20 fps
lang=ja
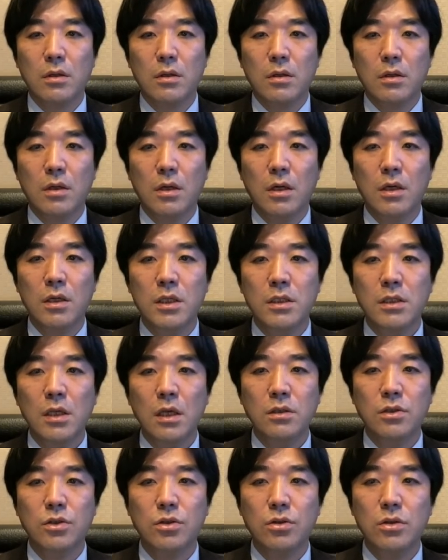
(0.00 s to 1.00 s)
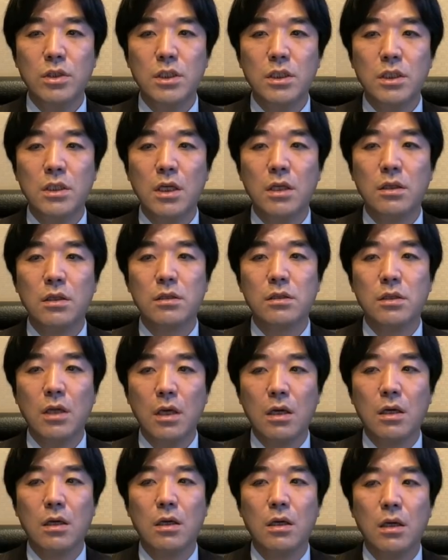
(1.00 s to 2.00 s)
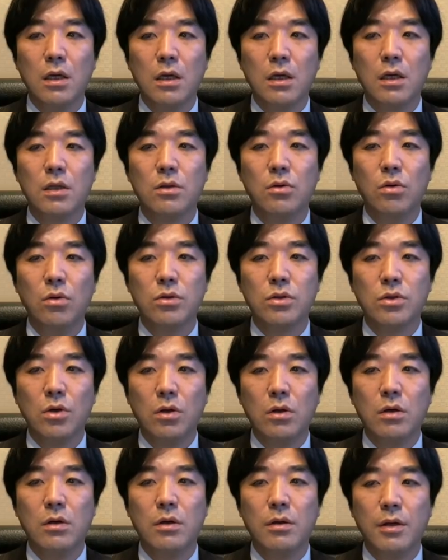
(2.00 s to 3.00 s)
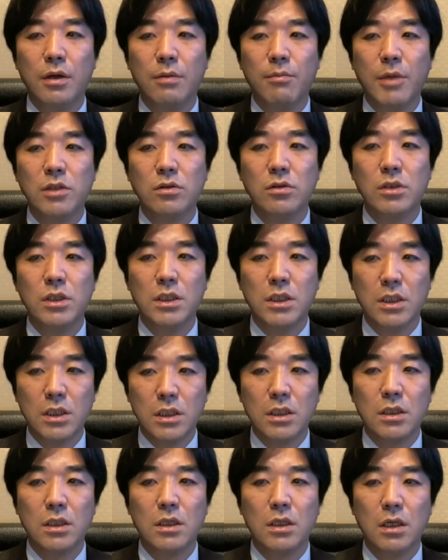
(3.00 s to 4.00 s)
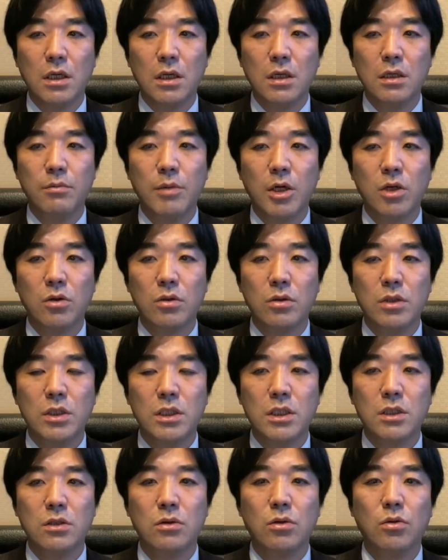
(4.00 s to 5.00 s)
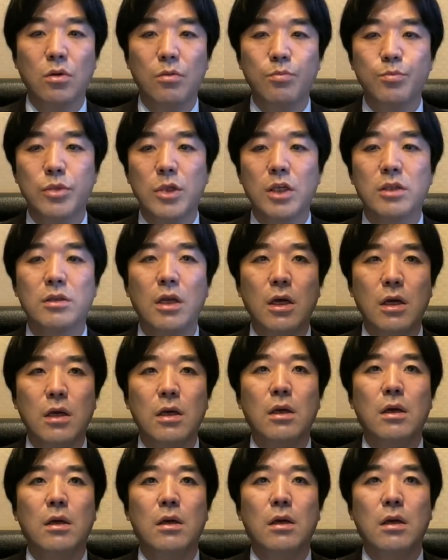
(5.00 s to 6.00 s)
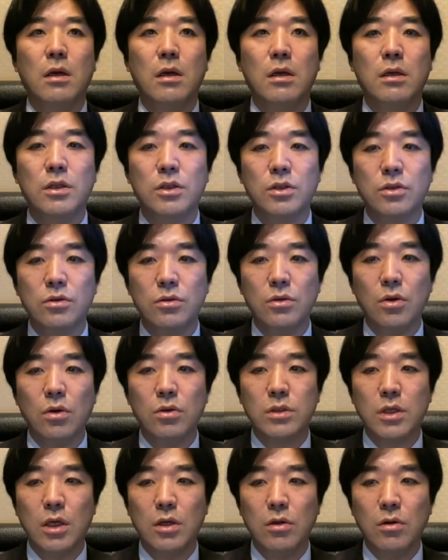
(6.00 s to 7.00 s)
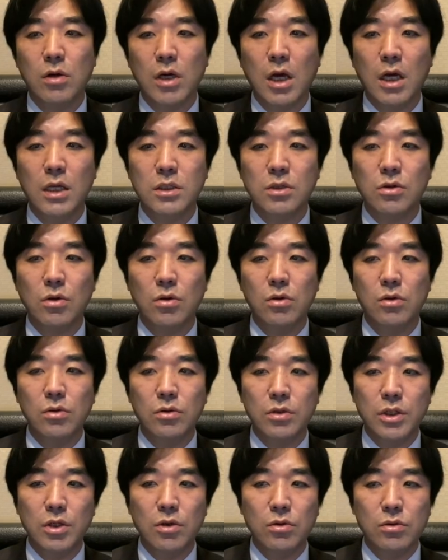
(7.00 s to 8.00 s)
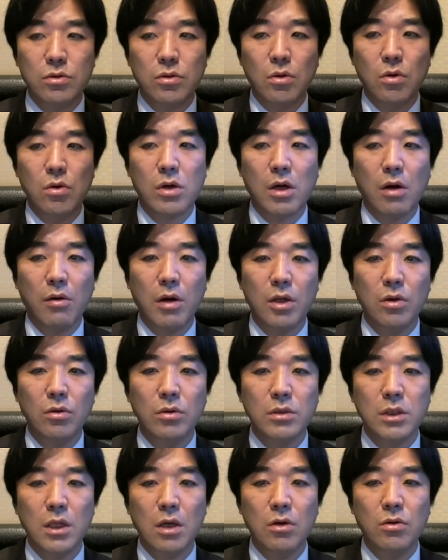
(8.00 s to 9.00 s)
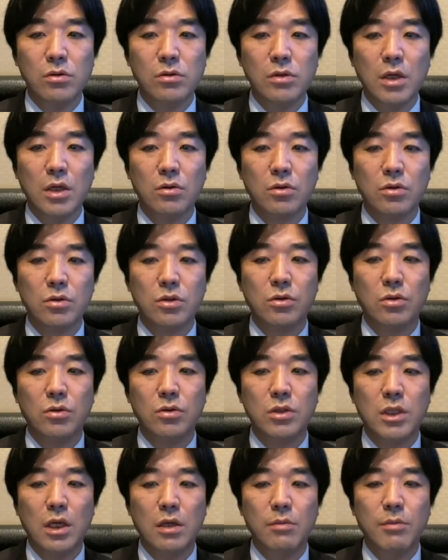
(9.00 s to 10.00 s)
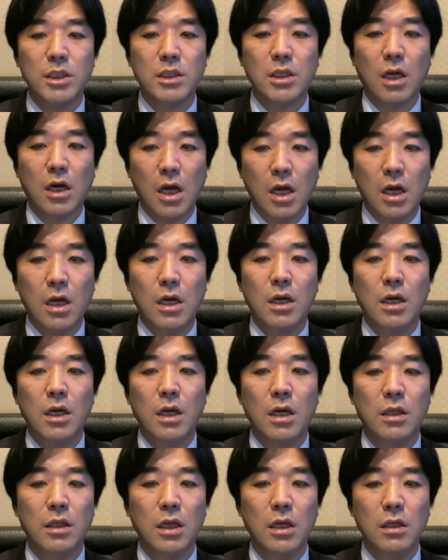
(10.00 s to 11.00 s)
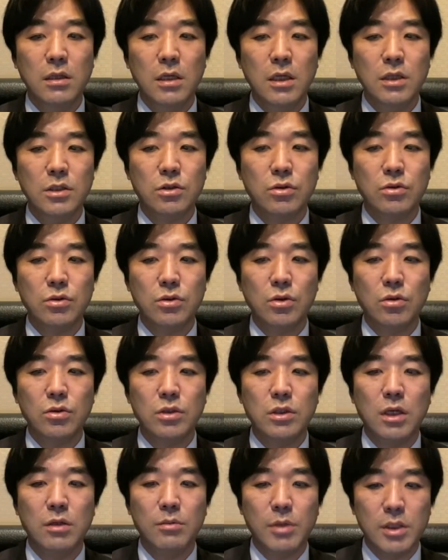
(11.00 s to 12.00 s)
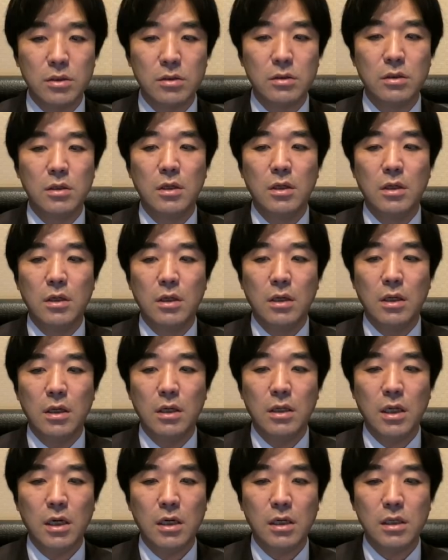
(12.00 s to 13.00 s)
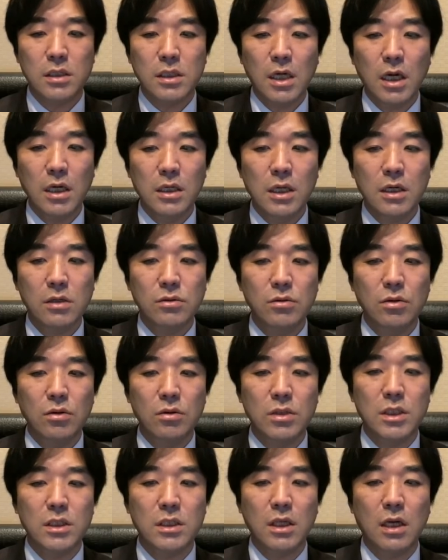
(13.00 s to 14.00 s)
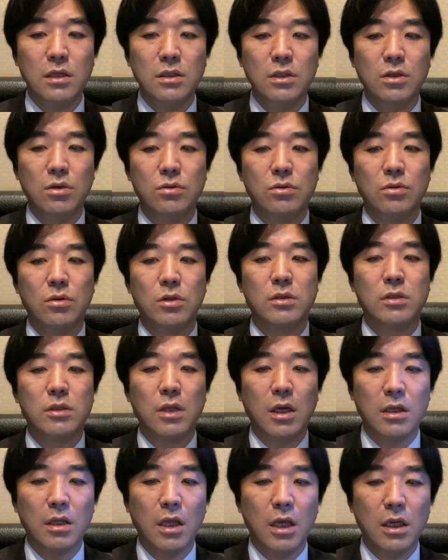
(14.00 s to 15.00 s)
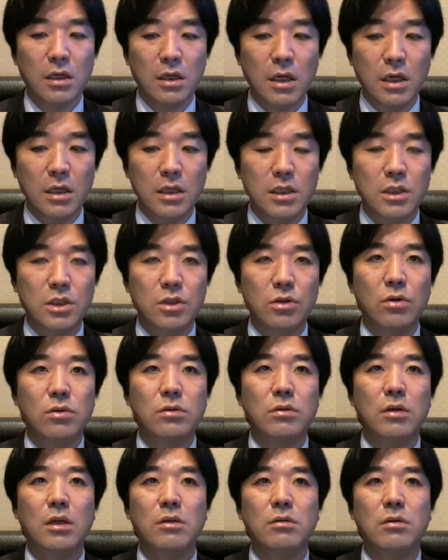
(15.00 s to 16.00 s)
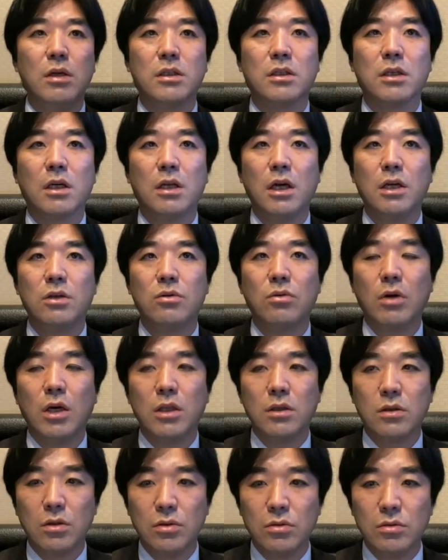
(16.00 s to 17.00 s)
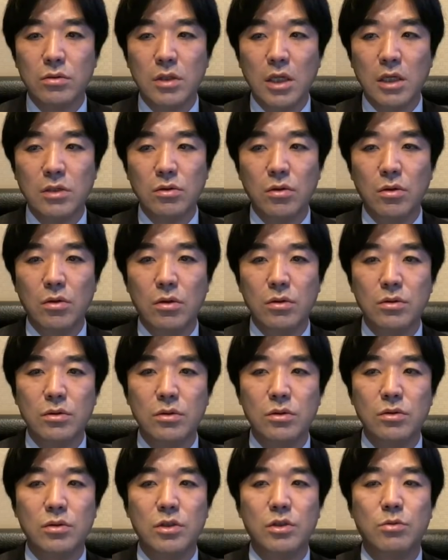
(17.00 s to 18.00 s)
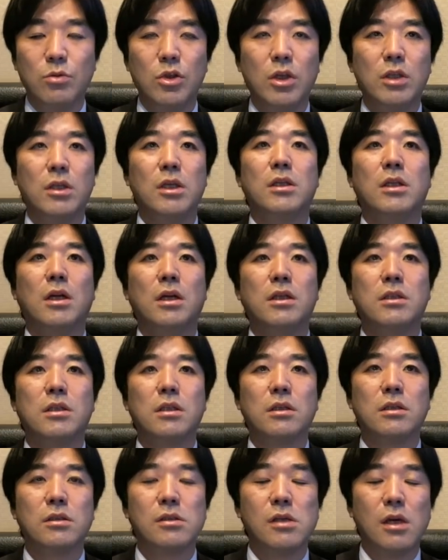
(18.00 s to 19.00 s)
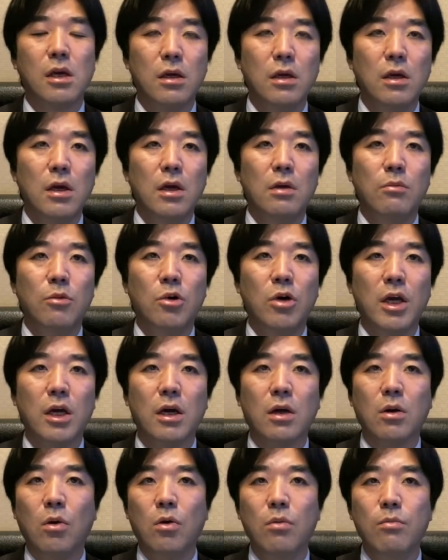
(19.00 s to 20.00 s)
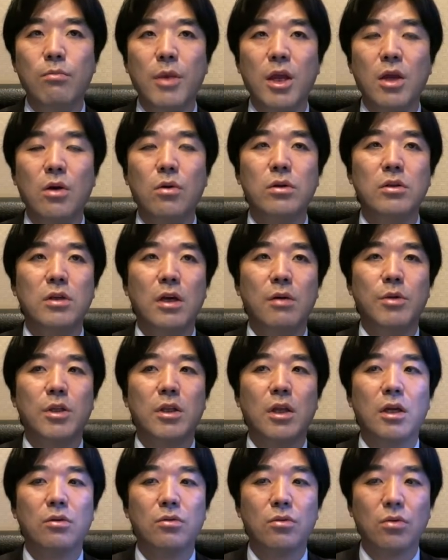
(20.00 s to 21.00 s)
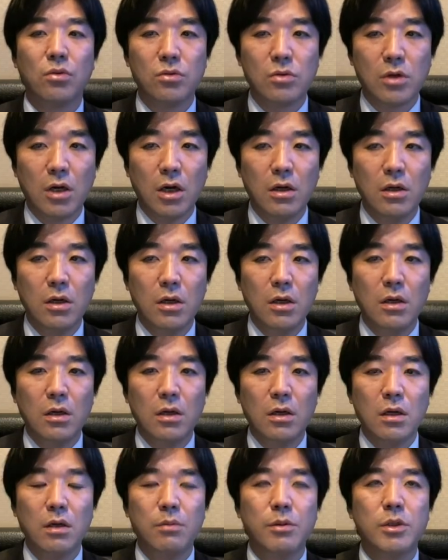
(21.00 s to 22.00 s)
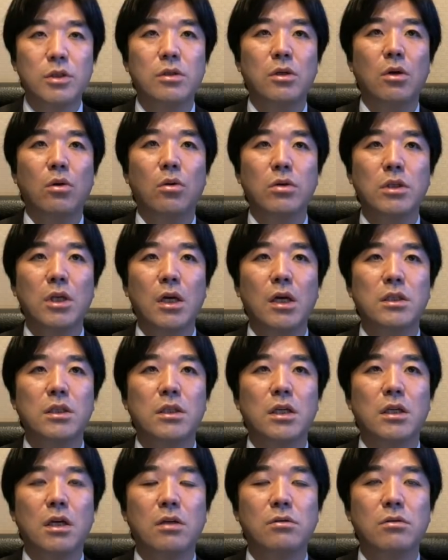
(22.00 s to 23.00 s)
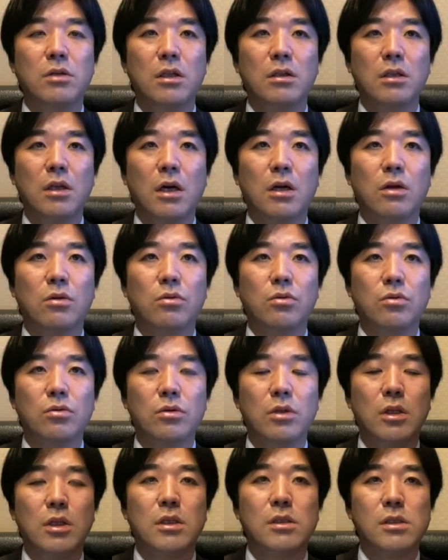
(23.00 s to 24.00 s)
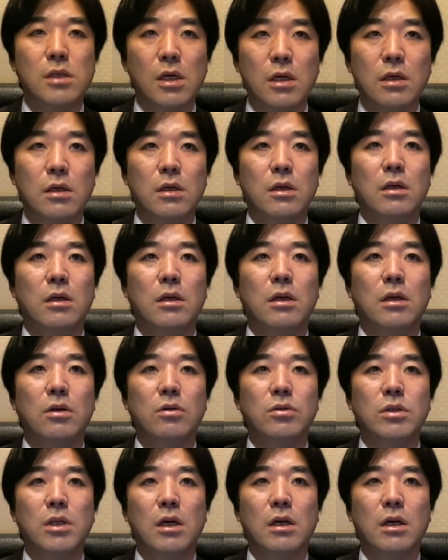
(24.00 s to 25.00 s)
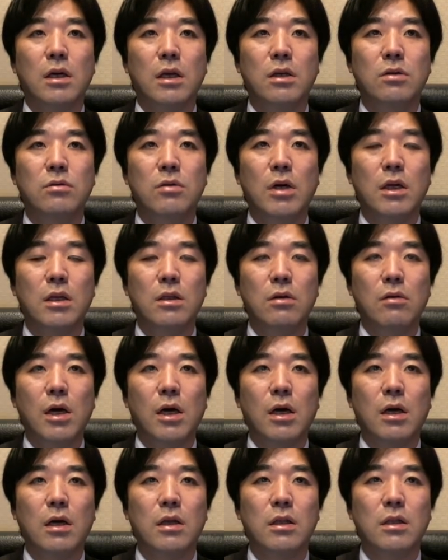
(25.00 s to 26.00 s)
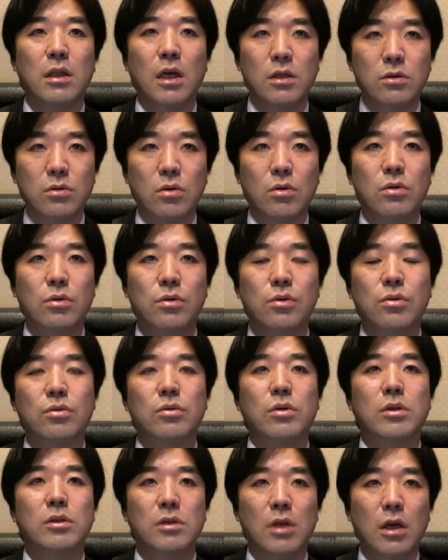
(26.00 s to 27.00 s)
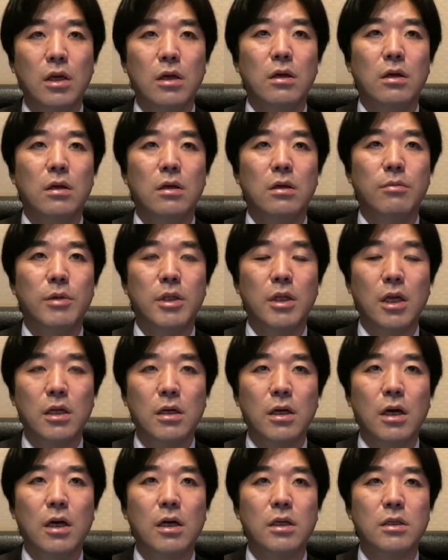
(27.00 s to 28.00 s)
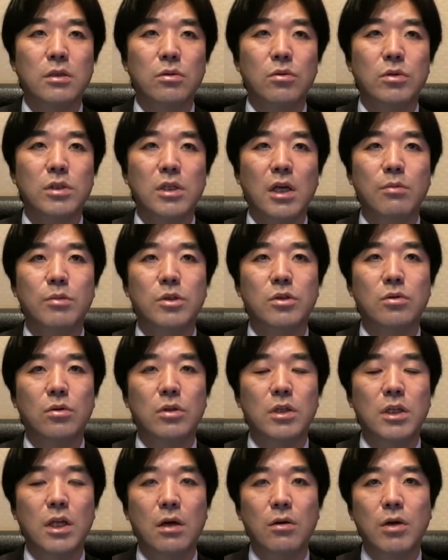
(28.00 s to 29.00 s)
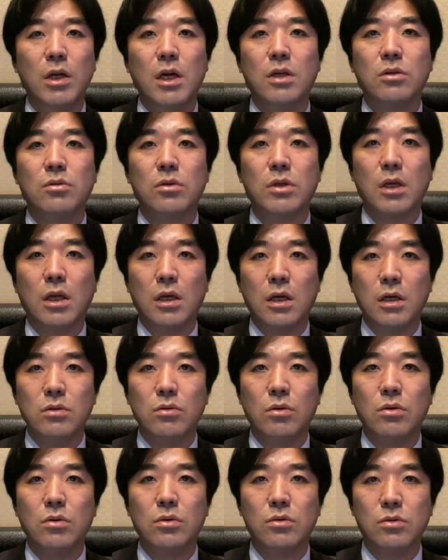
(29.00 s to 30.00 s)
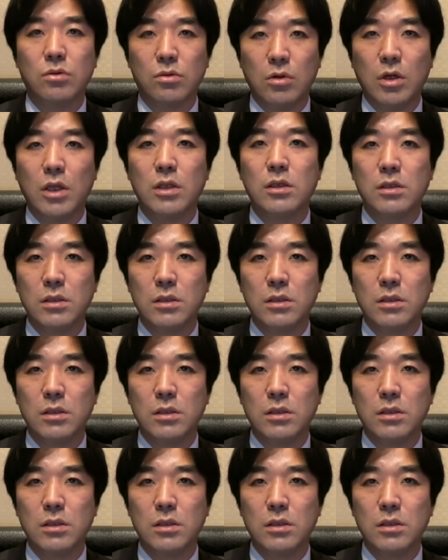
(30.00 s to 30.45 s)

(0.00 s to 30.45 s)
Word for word: 2011年ですね、当初、松井市、今の維新のトップですね、二重行政の解消による効果は4000億円と主張していましたが、年々縮小しています。なんか最悪の試算によるとですね、年間1億円ぐらいしかないとかっていう謎の数字も出ていたりしてですね、もはや混迷を極めているというか、別に大阪市がなくなったからといってですね、予算が減るわけではないということですね。まあ、誰かがそのサービスを担わないといけないということなん